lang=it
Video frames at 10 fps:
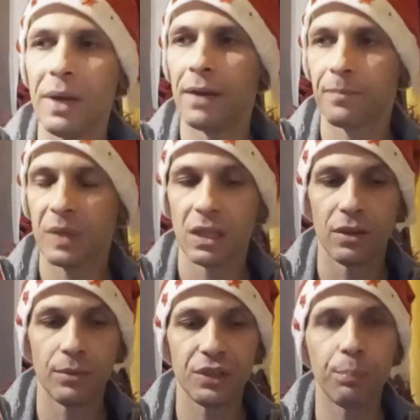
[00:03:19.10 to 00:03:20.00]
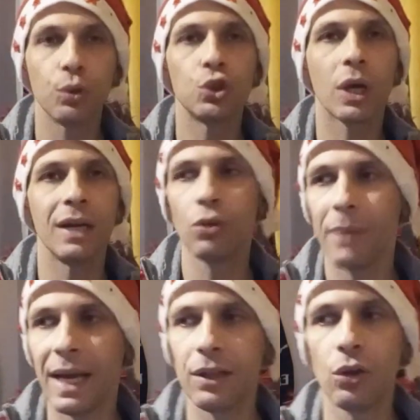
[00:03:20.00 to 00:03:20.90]
me, seppur giocando
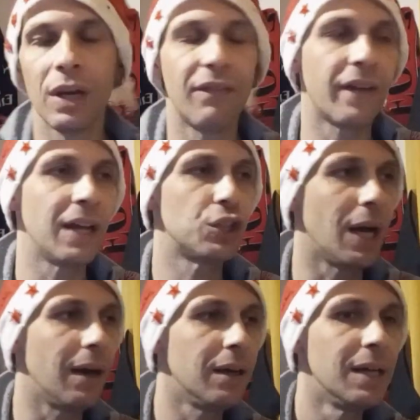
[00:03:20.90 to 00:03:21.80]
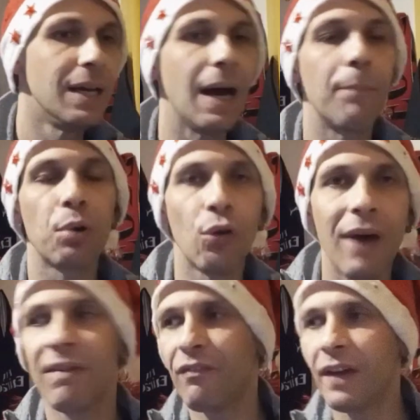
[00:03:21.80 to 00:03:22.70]
meglio, la Francia
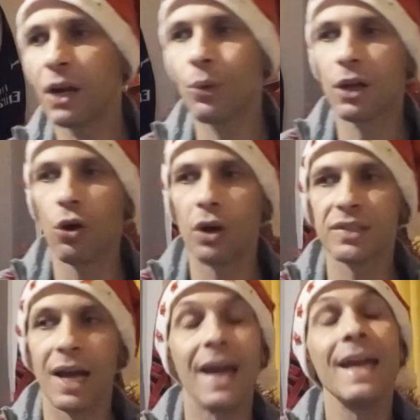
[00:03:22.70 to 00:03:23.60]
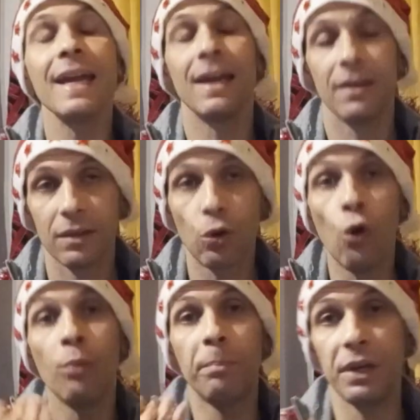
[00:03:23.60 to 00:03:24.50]
provava a fare qualcosa e
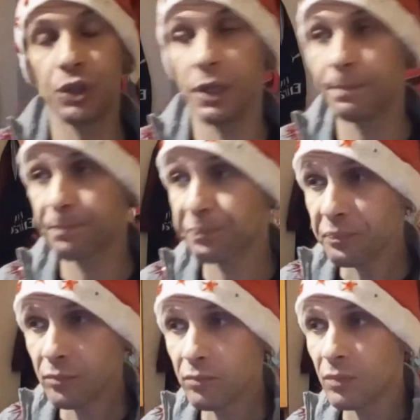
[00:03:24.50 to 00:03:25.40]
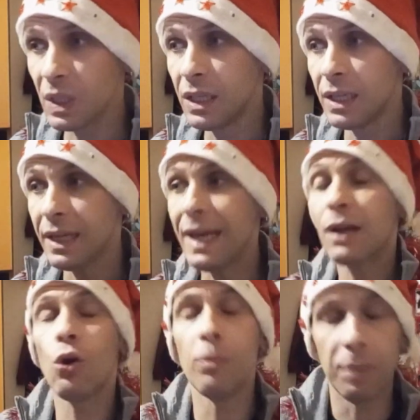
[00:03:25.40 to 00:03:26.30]
complici,
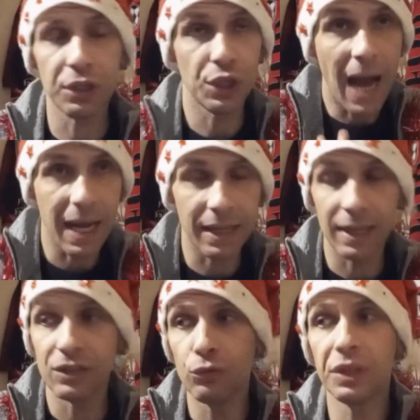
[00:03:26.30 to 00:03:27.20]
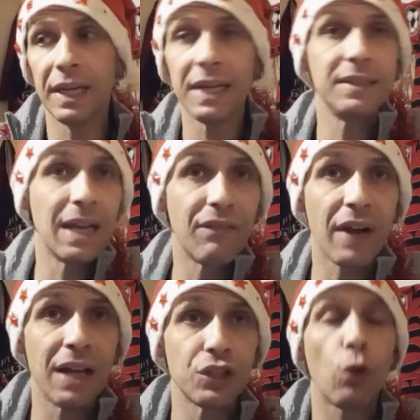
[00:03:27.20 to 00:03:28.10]
e complici anche, sono tutte le reti della
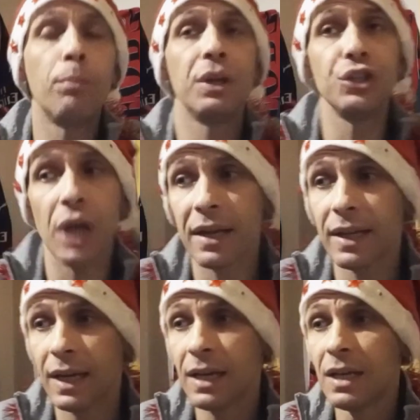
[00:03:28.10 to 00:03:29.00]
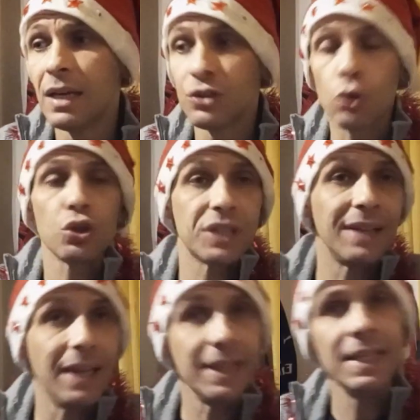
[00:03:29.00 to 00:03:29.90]
Francia, complici anche, sono
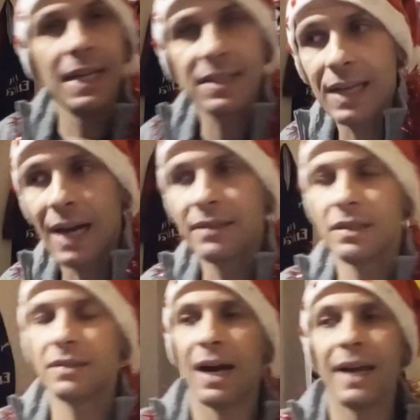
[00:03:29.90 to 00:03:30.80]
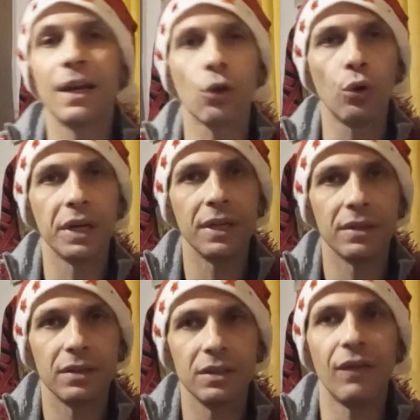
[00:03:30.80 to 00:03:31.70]
state innescate da
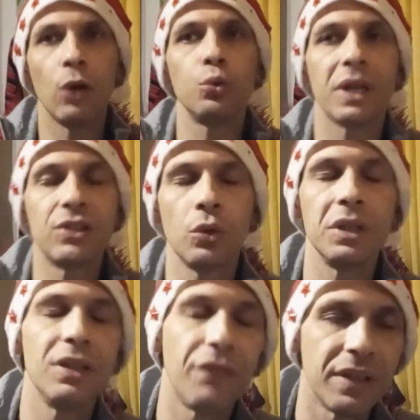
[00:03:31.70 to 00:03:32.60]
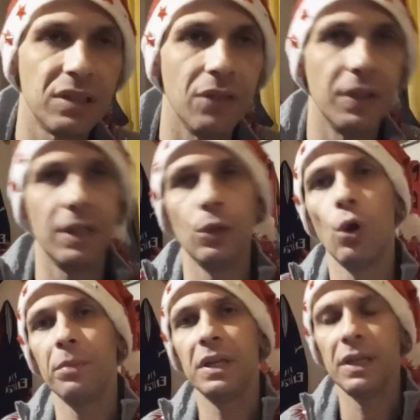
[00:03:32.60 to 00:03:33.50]
errori di valutazione difensive degli
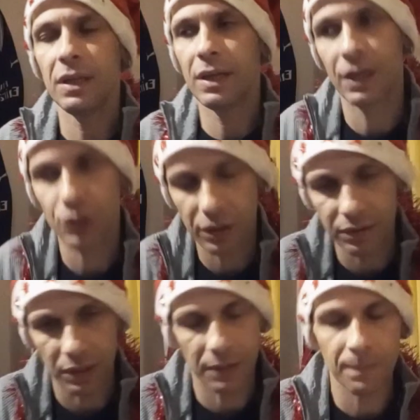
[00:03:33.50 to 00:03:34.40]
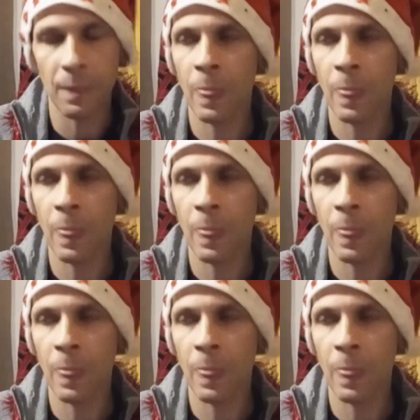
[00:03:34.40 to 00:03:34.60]
uomini argentini,